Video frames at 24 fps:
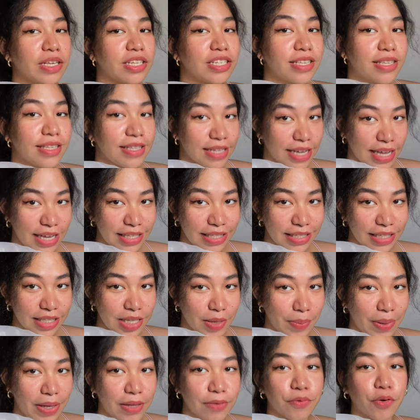just in case lang
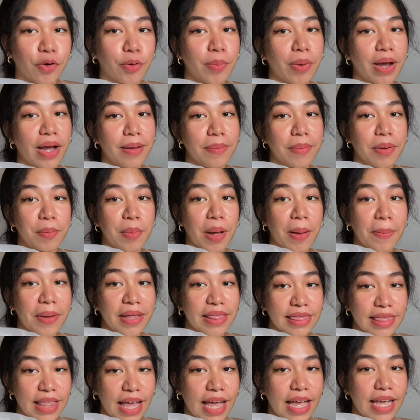naman for mga
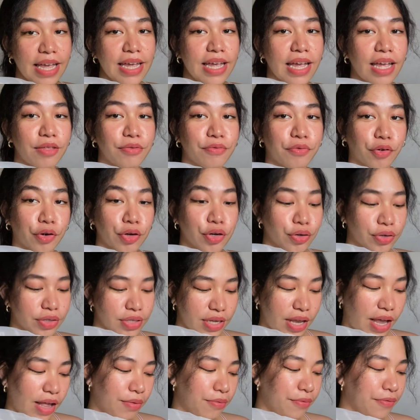magbabantay and for
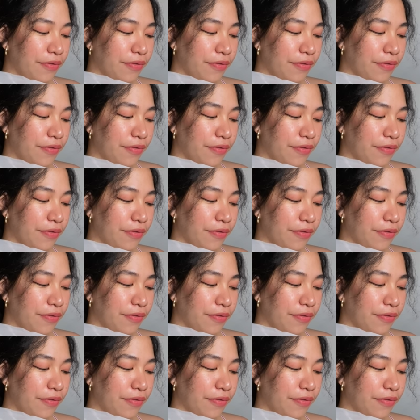yourself.